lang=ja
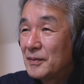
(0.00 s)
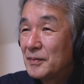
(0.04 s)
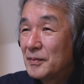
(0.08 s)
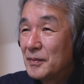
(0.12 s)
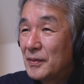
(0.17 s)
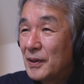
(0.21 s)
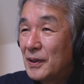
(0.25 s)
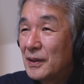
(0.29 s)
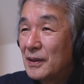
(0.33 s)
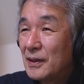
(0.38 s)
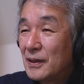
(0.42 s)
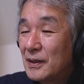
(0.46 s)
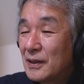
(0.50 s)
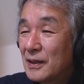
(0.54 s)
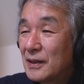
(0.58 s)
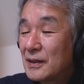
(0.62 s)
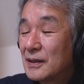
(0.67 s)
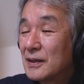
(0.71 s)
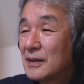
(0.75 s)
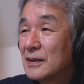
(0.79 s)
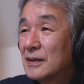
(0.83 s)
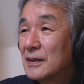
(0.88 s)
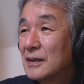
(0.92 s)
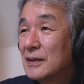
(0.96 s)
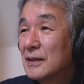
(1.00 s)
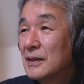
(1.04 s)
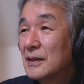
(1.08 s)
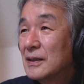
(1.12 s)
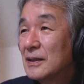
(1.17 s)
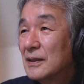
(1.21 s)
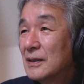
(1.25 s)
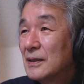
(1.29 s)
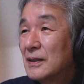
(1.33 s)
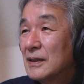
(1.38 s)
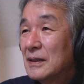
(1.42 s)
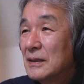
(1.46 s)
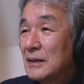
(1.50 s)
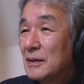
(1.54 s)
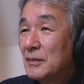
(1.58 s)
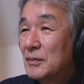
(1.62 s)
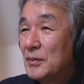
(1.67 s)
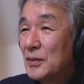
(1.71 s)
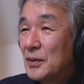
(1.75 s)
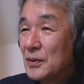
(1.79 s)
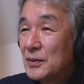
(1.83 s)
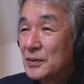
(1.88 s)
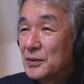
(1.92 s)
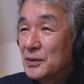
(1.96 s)
まあ、
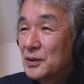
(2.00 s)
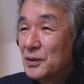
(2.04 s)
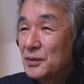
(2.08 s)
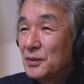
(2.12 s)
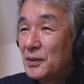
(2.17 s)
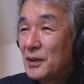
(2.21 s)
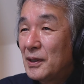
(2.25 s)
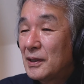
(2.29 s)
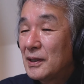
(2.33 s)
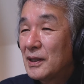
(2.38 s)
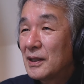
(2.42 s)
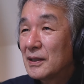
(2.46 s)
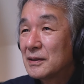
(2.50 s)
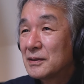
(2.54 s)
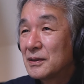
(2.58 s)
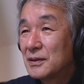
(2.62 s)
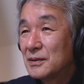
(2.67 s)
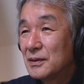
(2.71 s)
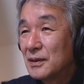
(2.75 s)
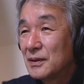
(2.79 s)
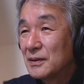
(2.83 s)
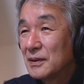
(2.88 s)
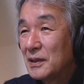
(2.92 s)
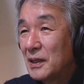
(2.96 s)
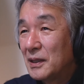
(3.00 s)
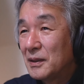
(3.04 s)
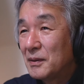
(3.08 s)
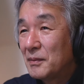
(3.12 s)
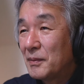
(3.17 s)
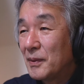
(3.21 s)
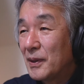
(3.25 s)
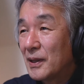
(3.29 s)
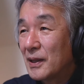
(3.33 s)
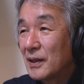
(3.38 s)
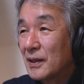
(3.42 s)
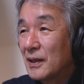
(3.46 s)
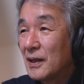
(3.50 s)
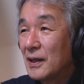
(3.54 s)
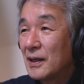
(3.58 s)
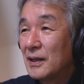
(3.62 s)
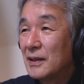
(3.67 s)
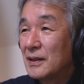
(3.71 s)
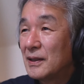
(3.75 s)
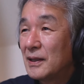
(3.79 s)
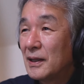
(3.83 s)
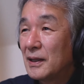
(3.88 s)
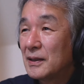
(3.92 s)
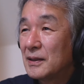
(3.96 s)
もうちょっと早く打てれば変え
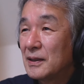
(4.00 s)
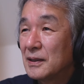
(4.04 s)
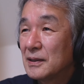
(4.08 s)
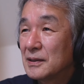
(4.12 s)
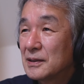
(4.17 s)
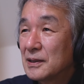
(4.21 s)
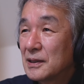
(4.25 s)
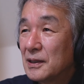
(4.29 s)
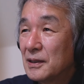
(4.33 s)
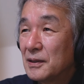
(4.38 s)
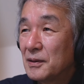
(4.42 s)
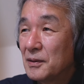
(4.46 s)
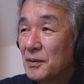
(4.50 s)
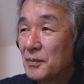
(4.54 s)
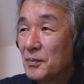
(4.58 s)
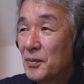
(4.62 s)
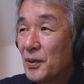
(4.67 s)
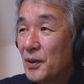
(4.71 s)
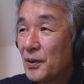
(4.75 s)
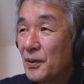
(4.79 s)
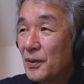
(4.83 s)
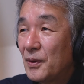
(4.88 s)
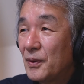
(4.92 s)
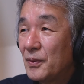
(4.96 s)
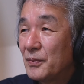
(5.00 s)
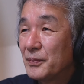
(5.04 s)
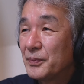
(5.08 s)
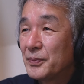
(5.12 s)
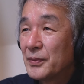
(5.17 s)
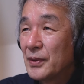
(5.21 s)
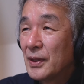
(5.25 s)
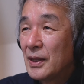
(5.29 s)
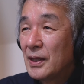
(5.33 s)
たんですけども、